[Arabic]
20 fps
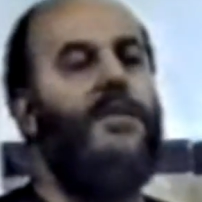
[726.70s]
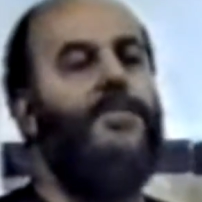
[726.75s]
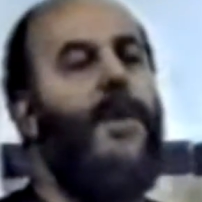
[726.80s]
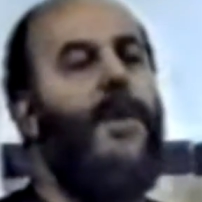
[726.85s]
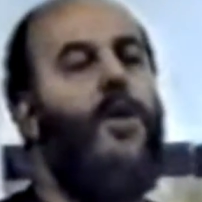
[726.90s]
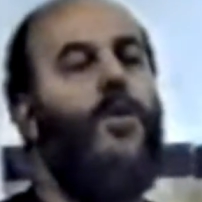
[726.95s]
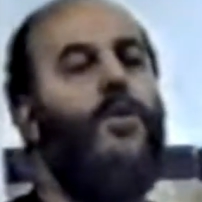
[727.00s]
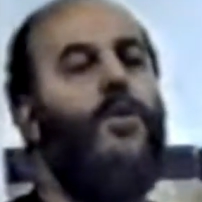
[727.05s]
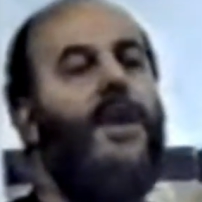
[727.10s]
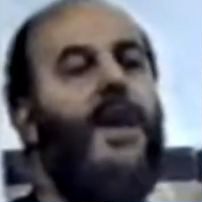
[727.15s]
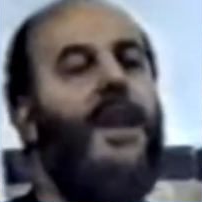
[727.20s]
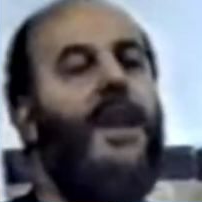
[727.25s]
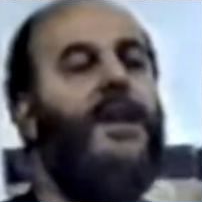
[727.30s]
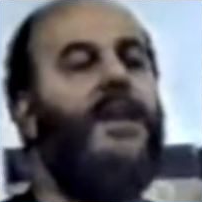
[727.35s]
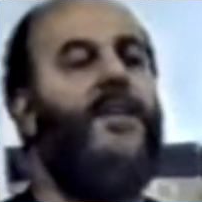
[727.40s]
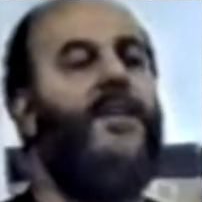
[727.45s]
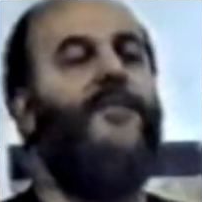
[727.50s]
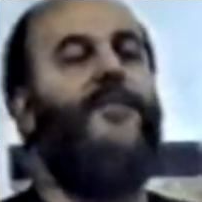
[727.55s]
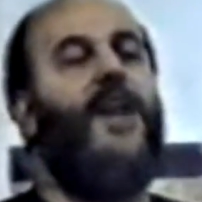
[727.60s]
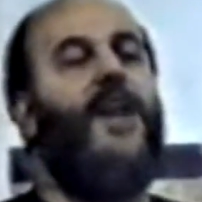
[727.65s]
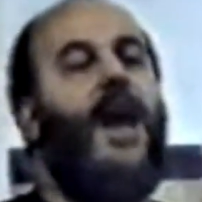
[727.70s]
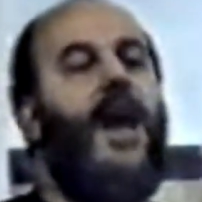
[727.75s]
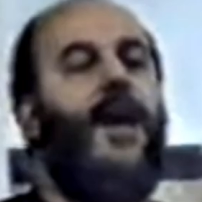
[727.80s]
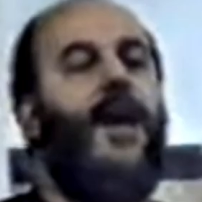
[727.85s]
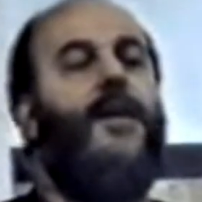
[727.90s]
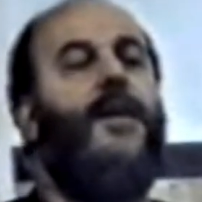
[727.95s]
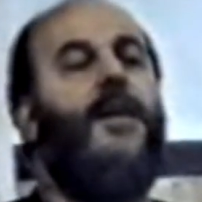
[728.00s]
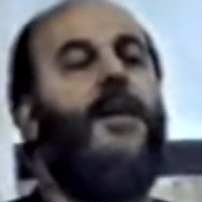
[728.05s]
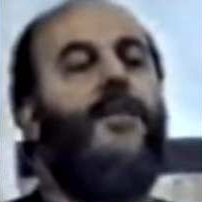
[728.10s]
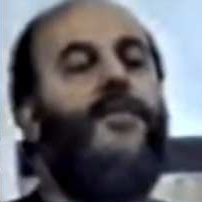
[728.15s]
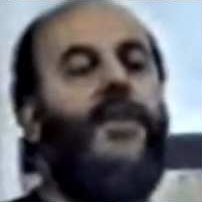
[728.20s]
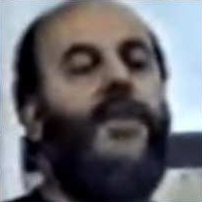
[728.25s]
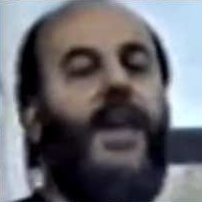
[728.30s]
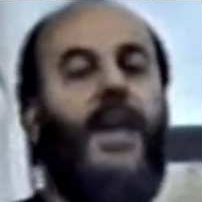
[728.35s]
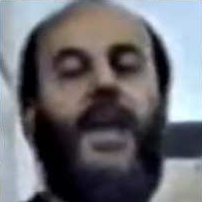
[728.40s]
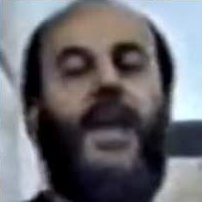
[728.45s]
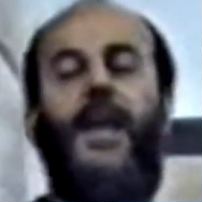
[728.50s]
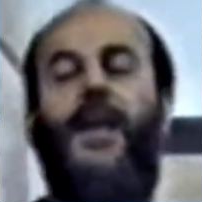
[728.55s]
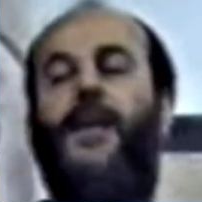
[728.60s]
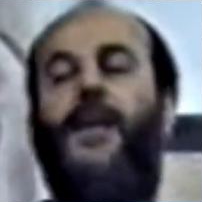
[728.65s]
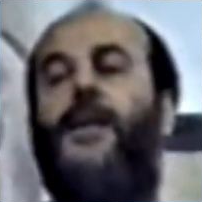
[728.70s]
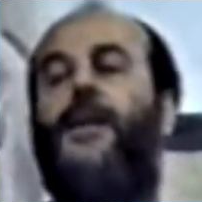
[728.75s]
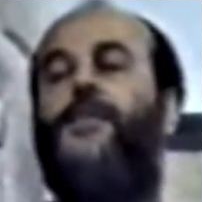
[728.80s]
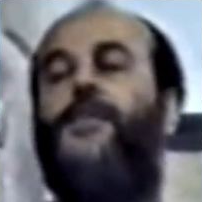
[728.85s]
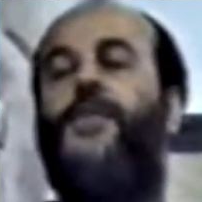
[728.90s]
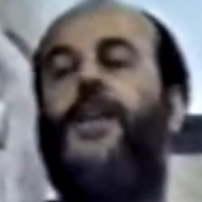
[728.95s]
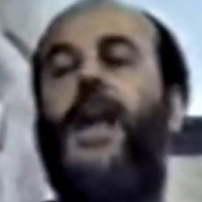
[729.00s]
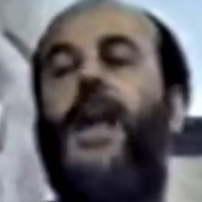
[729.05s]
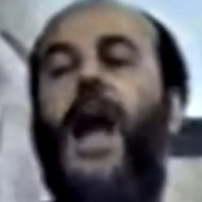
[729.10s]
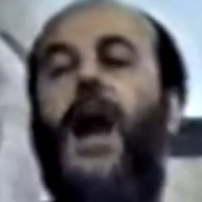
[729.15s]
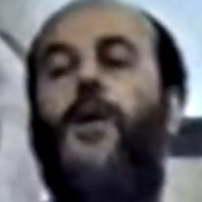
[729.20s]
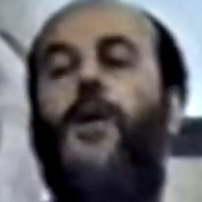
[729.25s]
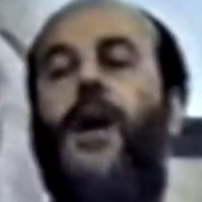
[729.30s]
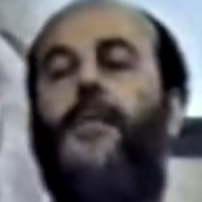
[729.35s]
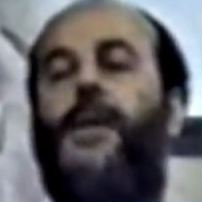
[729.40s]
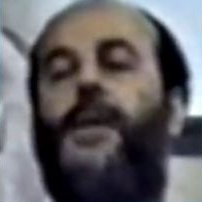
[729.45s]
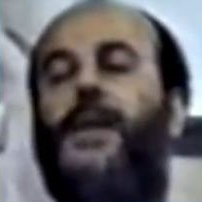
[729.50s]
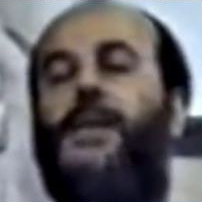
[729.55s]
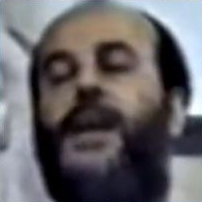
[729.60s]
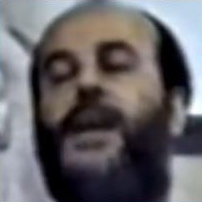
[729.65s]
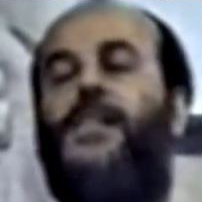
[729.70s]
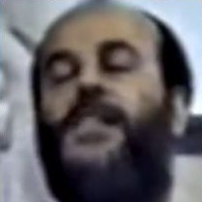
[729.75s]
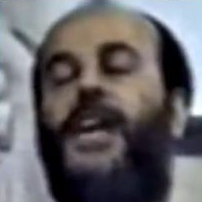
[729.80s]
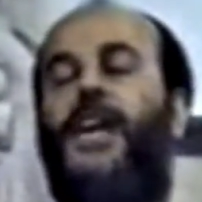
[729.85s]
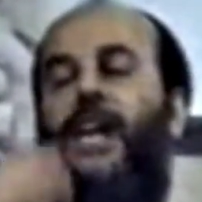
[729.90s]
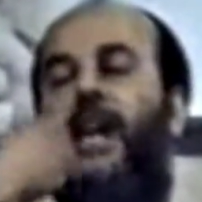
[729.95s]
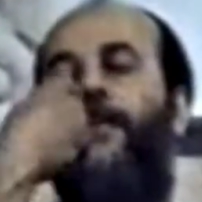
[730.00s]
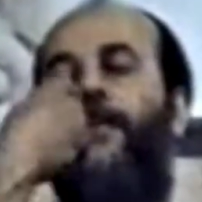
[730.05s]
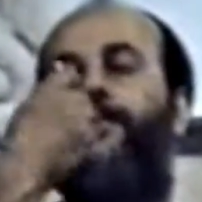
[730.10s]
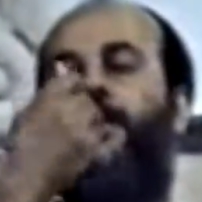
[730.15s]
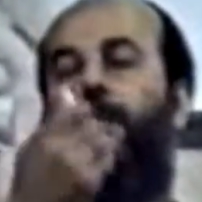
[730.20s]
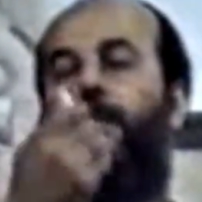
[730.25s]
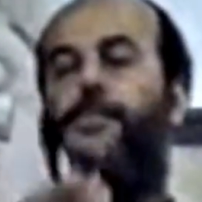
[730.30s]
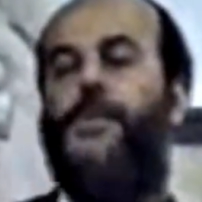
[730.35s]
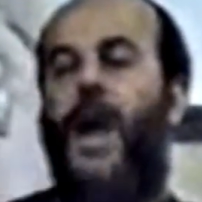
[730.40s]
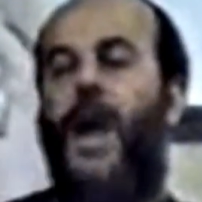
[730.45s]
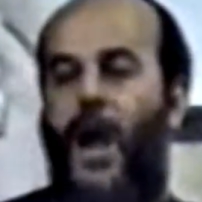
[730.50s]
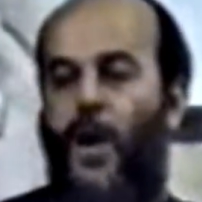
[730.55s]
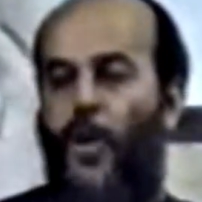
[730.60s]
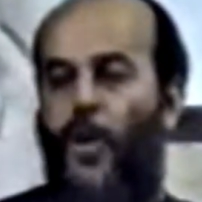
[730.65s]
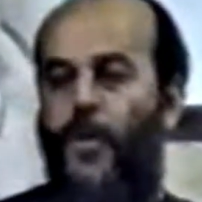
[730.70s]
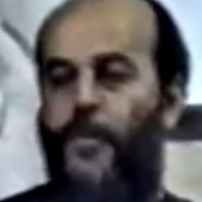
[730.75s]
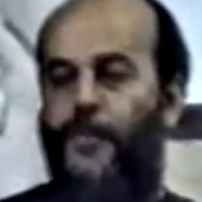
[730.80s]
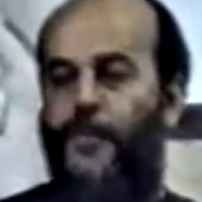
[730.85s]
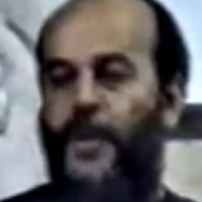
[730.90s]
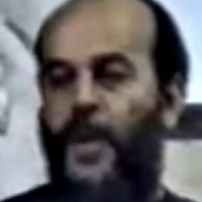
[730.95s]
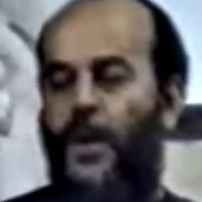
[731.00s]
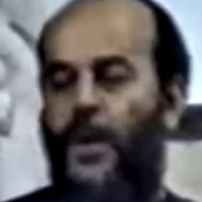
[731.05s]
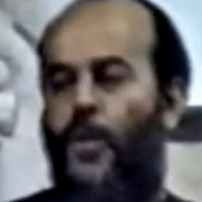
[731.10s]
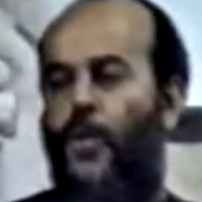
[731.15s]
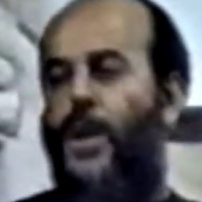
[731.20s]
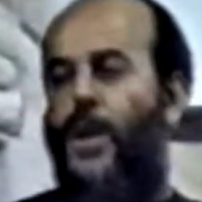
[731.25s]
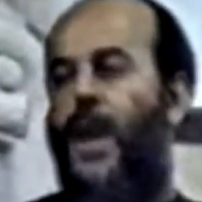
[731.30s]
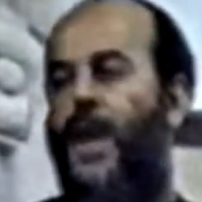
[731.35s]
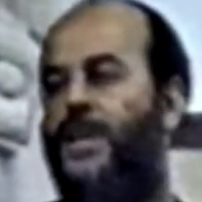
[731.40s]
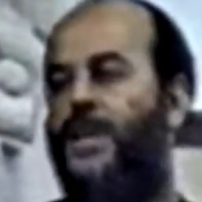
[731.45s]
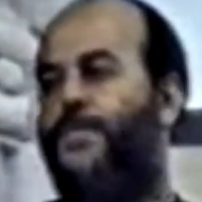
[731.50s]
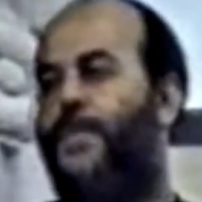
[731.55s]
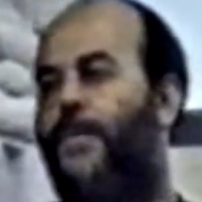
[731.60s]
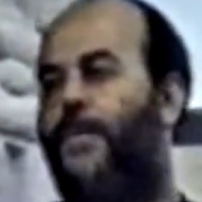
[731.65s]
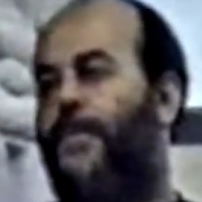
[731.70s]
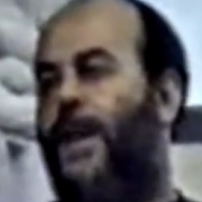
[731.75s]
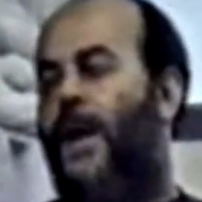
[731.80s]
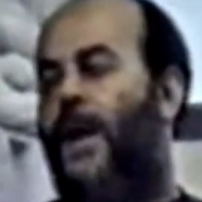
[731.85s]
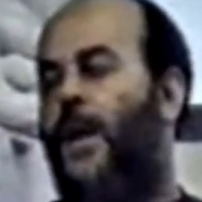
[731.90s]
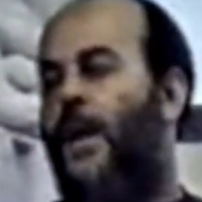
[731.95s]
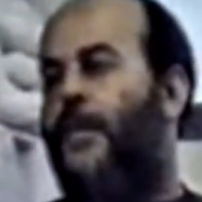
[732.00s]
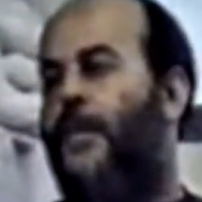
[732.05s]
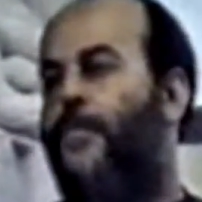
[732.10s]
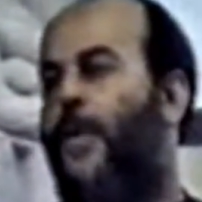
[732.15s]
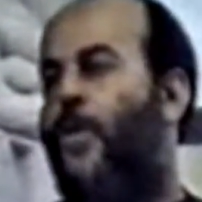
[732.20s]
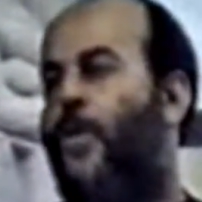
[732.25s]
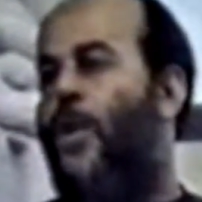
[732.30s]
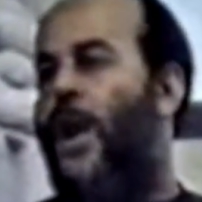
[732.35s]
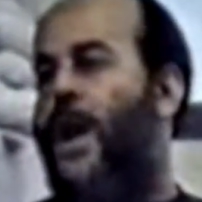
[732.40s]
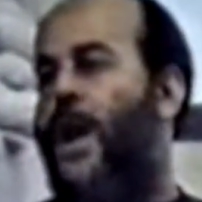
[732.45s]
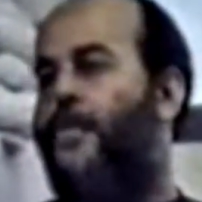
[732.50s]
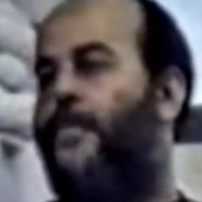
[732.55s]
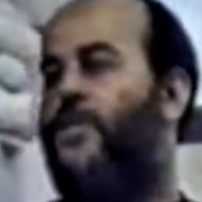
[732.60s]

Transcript: يذبحونا لكن في في في عوامل كثيره بتمنعهم ولا ايش بيمنع ما هو